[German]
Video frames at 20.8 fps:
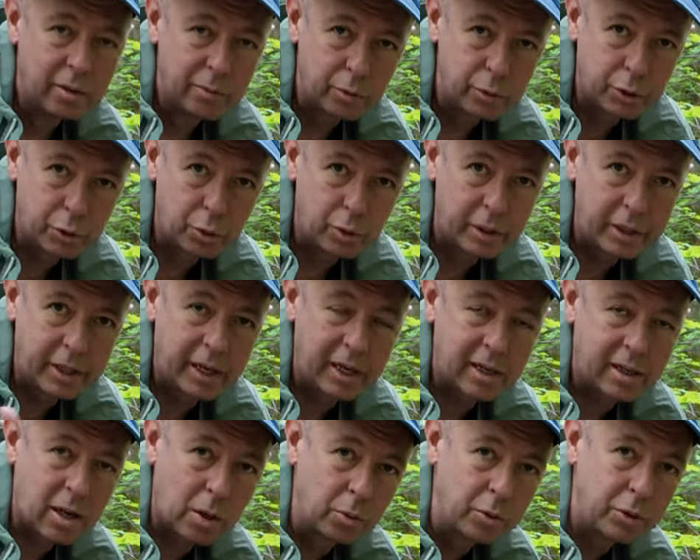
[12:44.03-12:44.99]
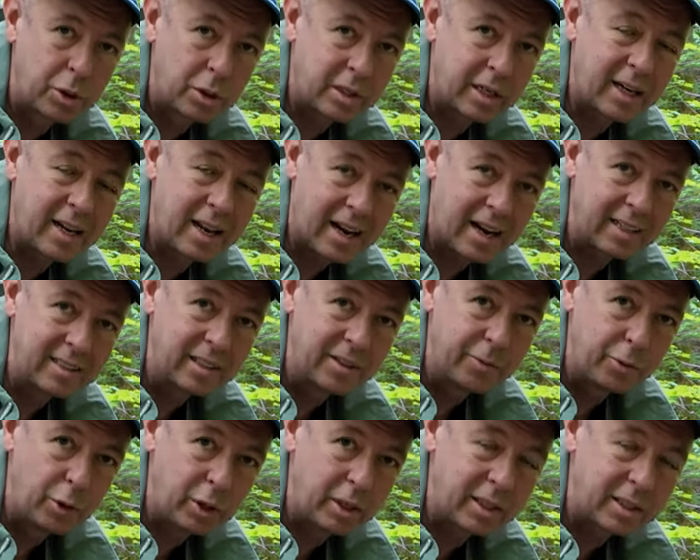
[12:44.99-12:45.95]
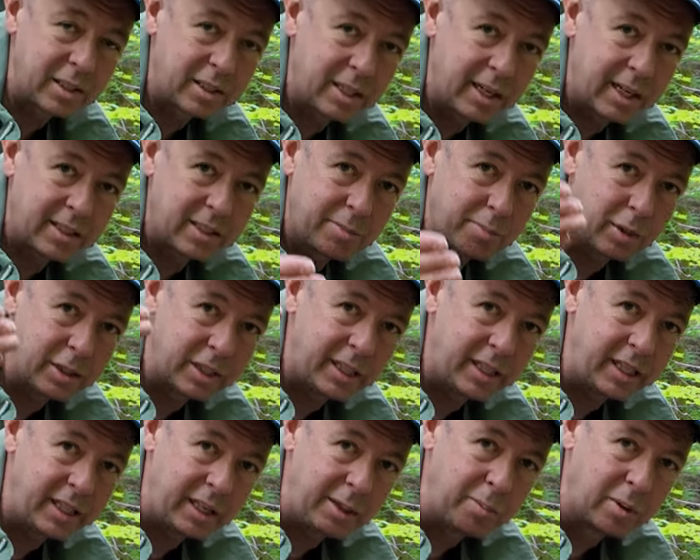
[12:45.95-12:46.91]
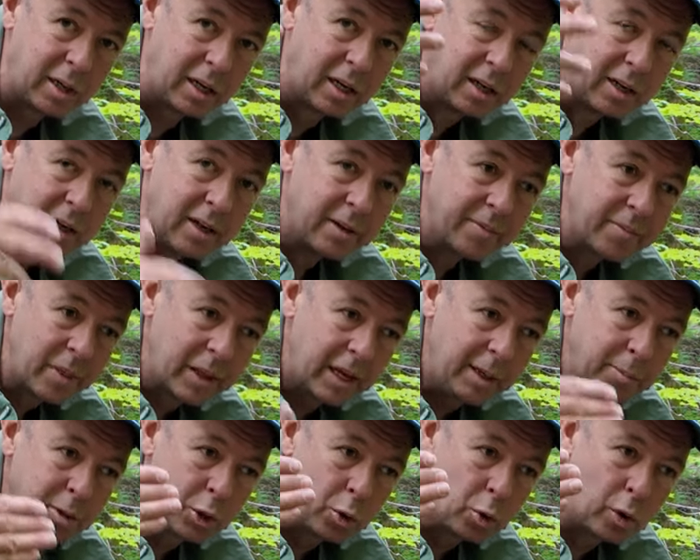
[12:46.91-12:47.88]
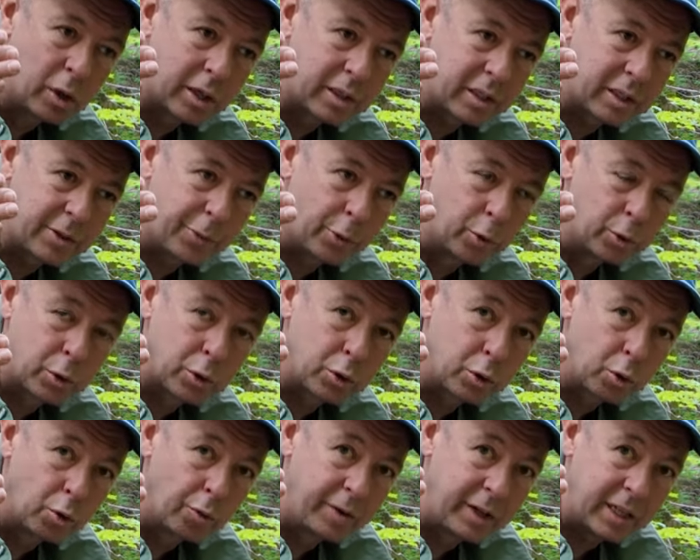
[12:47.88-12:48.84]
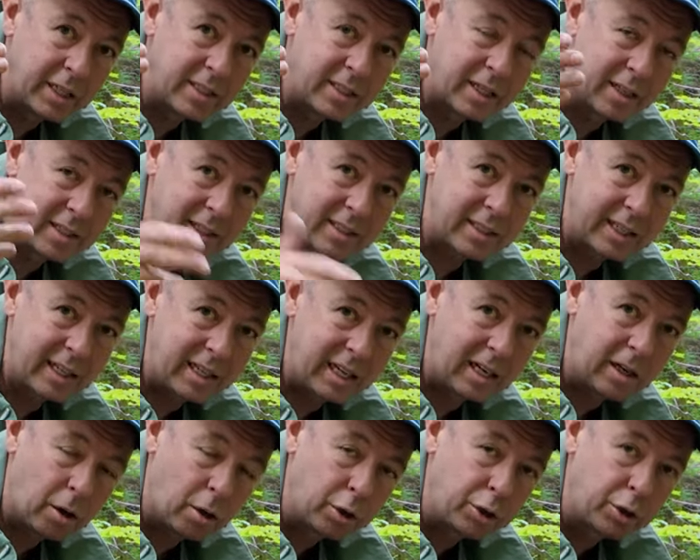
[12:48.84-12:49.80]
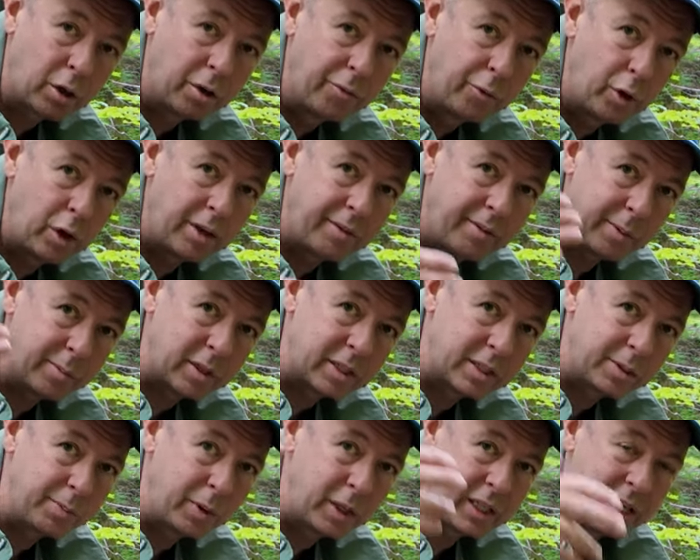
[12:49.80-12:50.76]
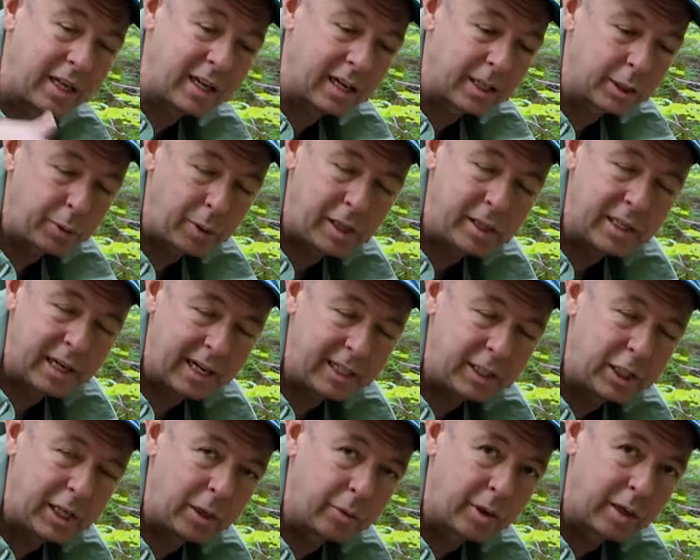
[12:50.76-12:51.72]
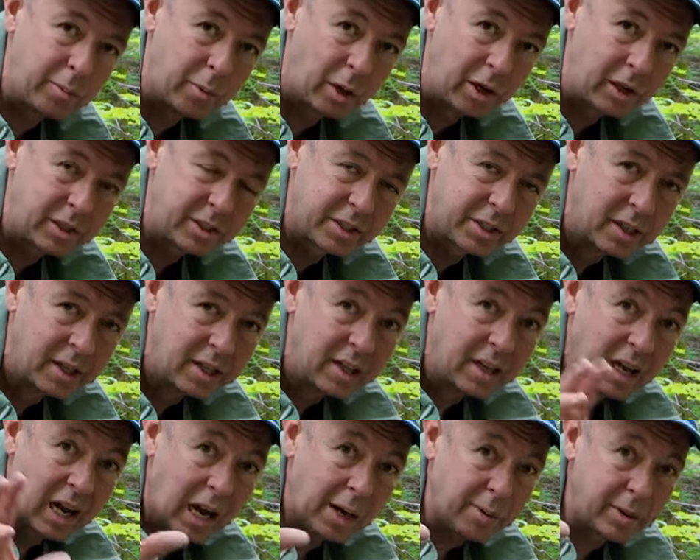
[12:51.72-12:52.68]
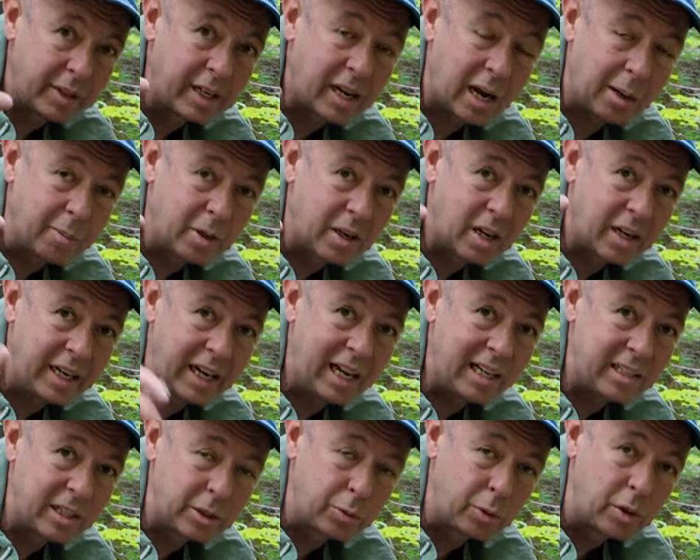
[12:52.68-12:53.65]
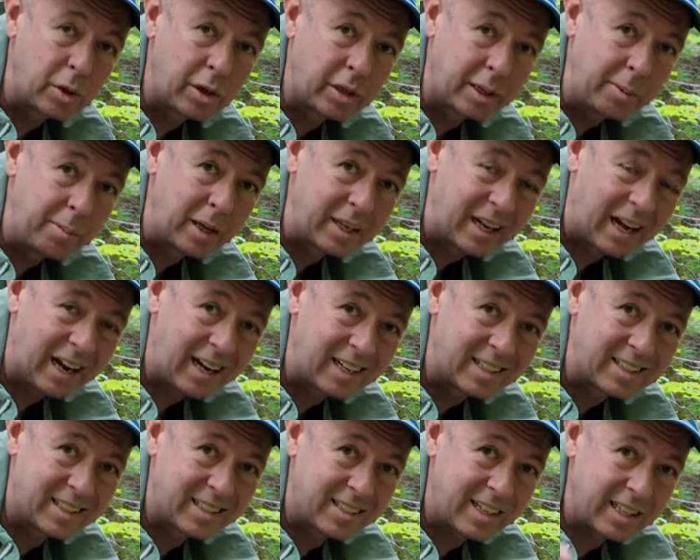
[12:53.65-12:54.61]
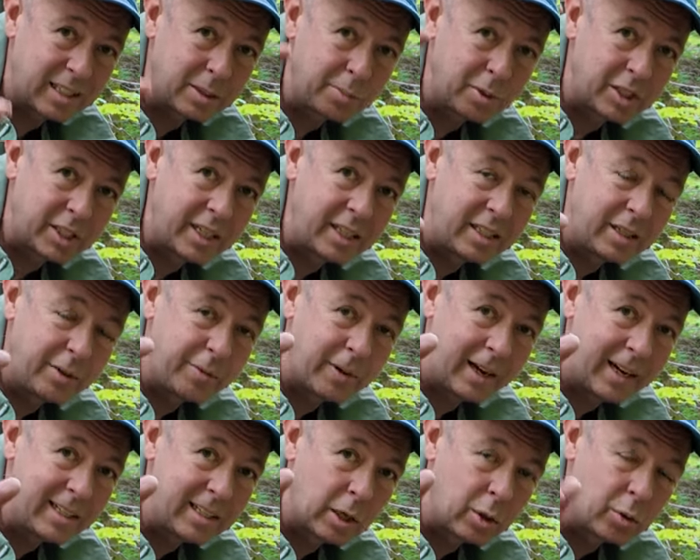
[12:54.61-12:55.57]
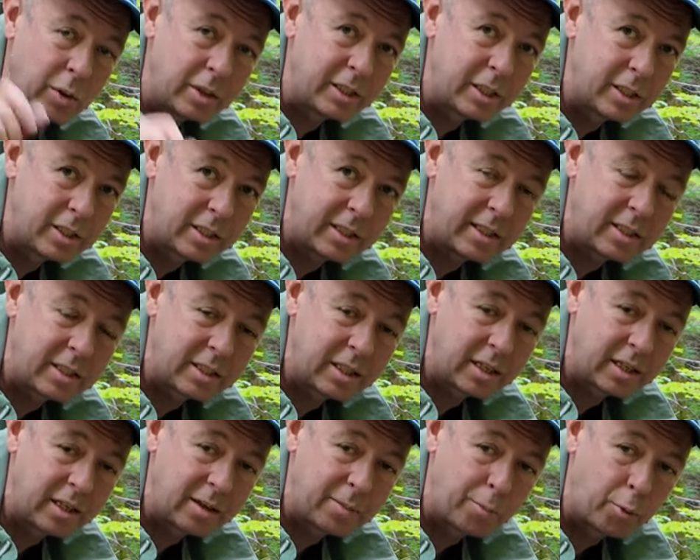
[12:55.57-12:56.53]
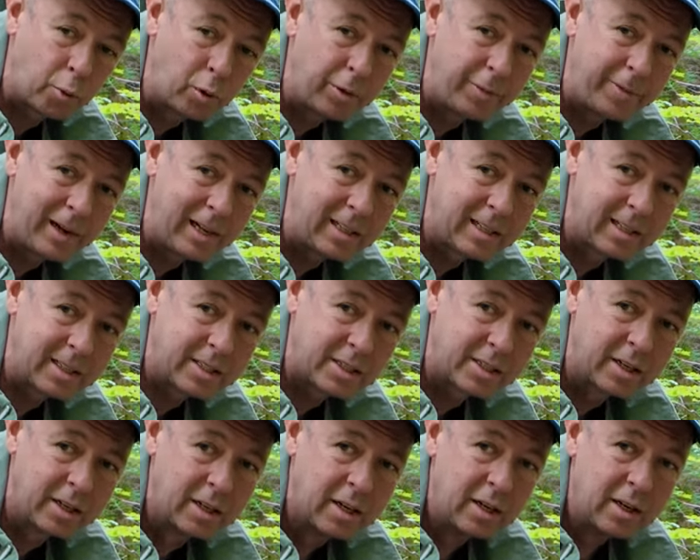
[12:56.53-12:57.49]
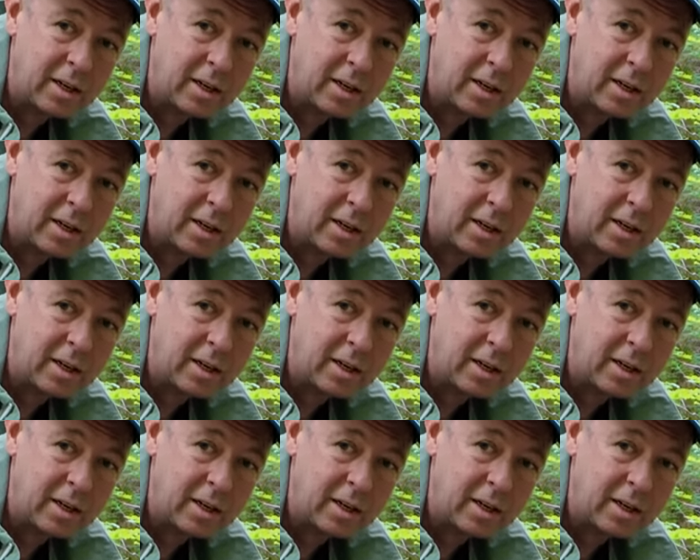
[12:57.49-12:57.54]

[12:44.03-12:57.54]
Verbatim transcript: wozu ich ja grundsätzlich raten würde. Das heißt, man sieht immer im Sucher das Foto so, wie es dann tatsächlich ausschauen würde, wenn man es mit den aktuellen Einstellungen macht. Aber die Kamera regelt dadurch auch immer nach. Das heißt, man sieht die Veränderungen des, des äh, Polfilters